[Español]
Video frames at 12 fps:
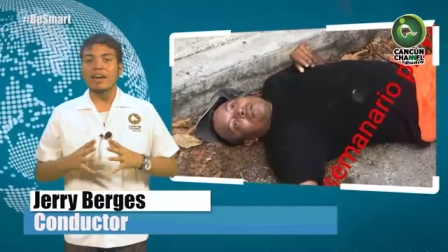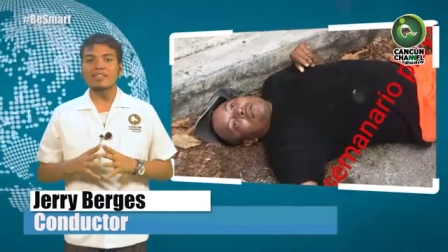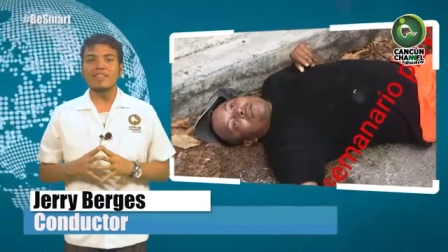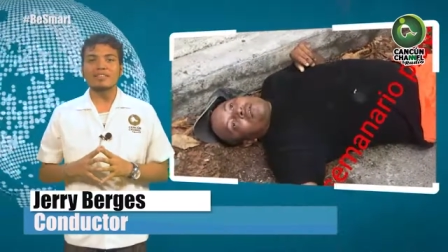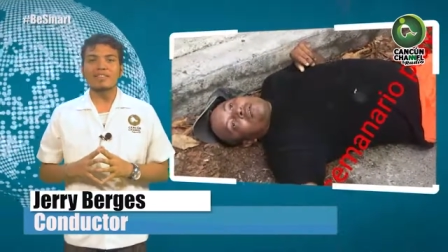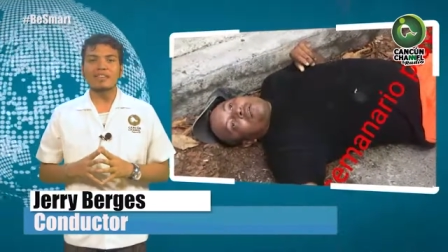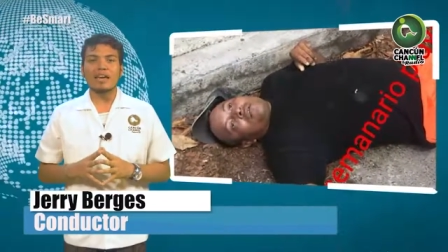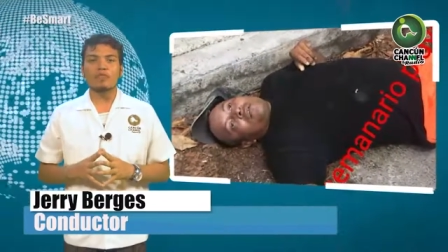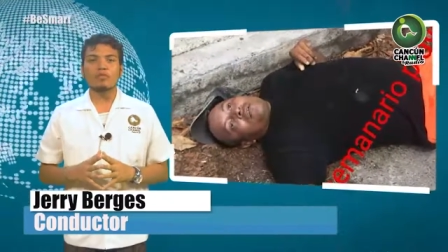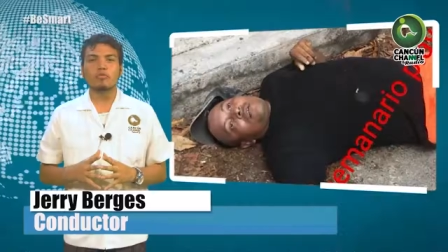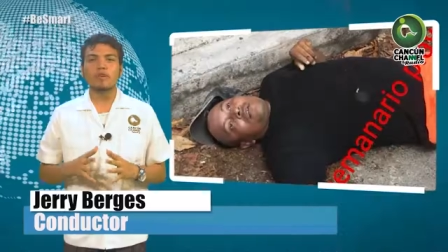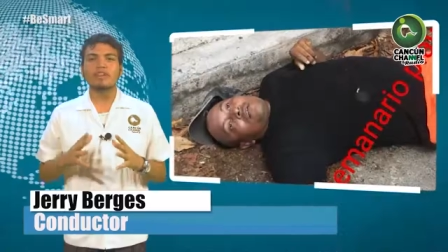
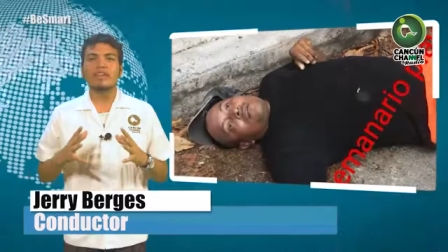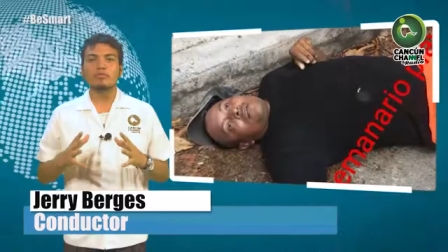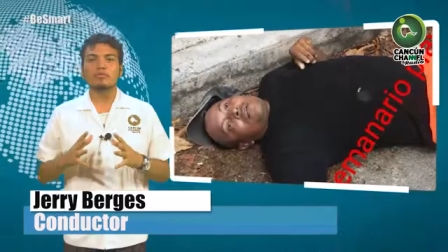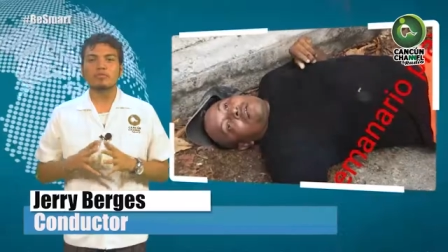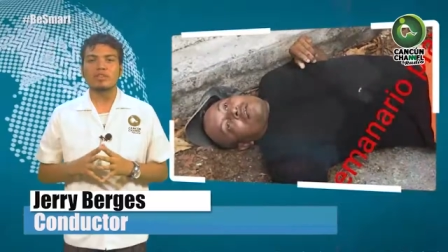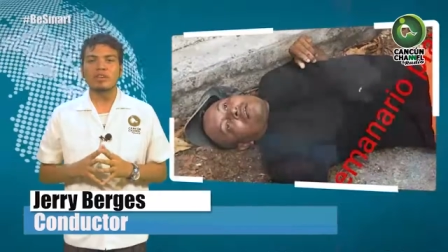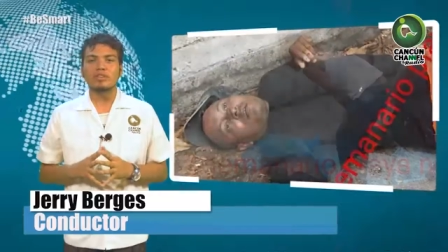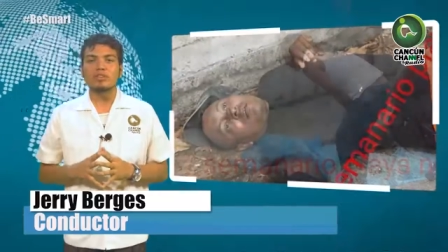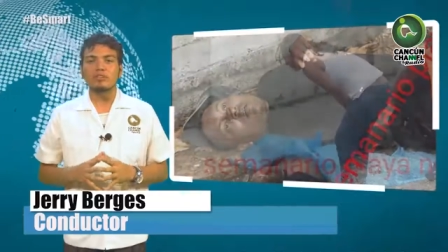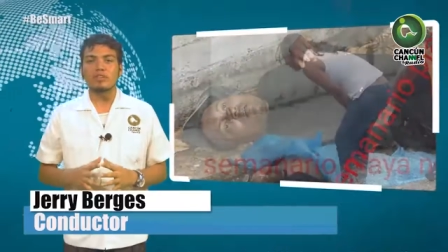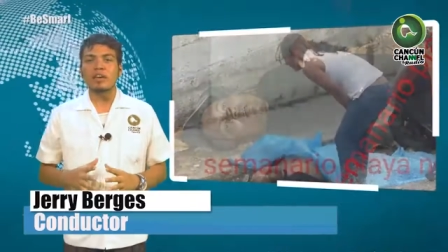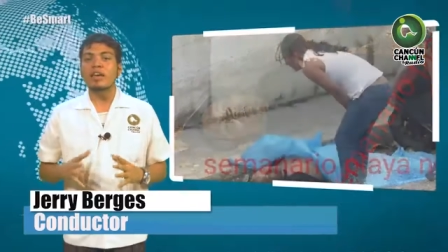asesinado frente a sus
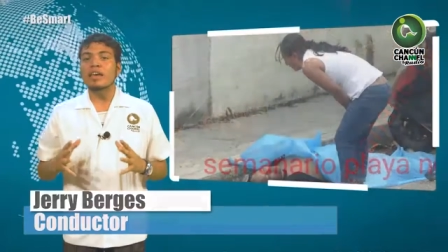hijos